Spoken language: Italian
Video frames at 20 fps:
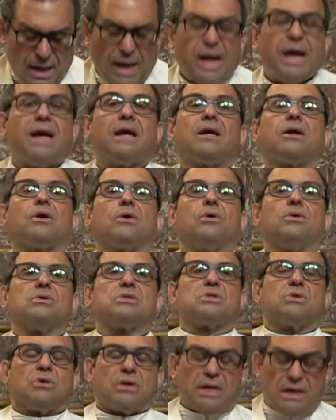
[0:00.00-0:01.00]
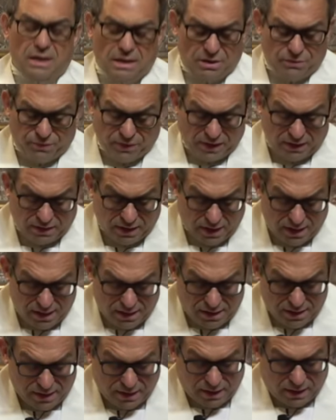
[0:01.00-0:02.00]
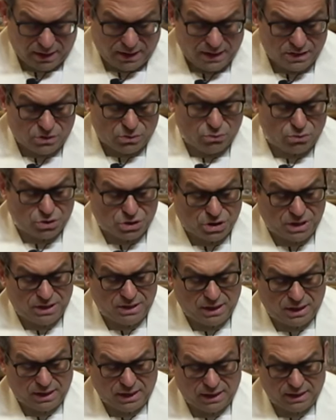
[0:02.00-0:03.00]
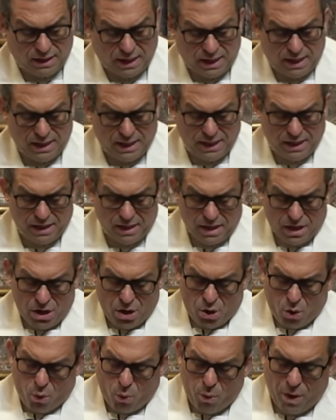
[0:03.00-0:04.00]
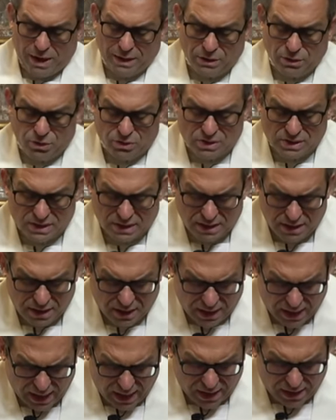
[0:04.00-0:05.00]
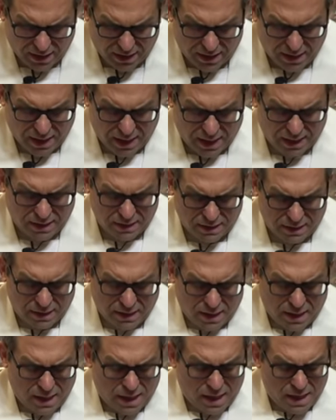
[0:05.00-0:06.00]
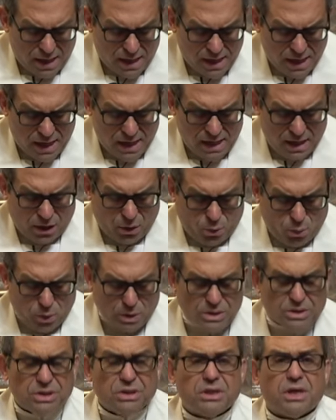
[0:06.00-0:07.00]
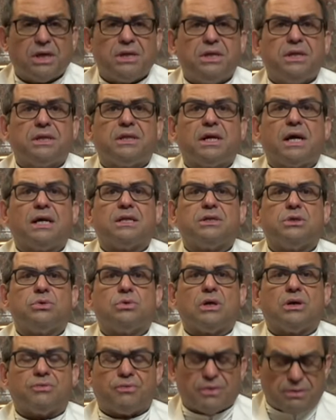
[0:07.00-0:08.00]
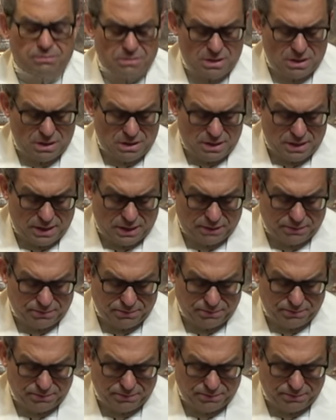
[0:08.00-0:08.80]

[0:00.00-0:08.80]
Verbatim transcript: Ecco, sorelle e fratelli, che succede a Natale quando si incarna nella quotidianità di una famiglia.